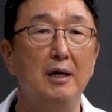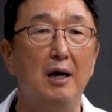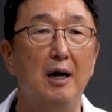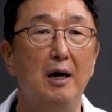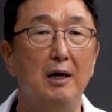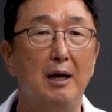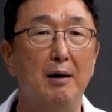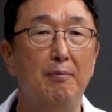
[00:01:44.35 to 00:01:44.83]

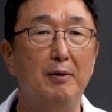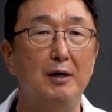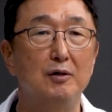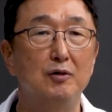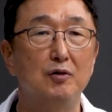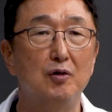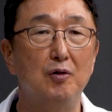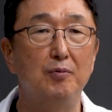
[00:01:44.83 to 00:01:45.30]
아,
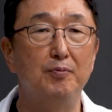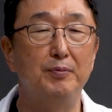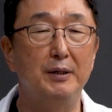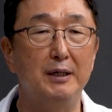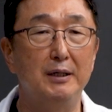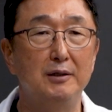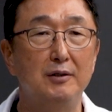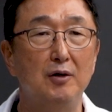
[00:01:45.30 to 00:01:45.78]

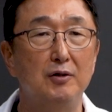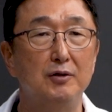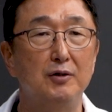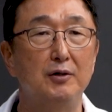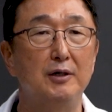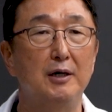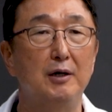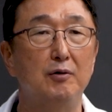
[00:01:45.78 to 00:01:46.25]
라파라스코픽
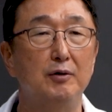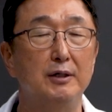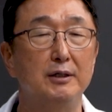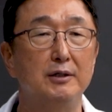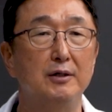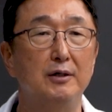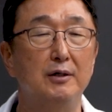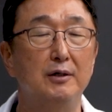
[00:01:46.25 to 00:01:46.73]
서저리라고
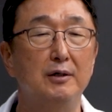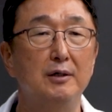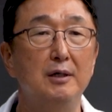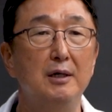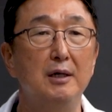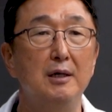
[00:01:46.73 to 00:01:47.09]
그래서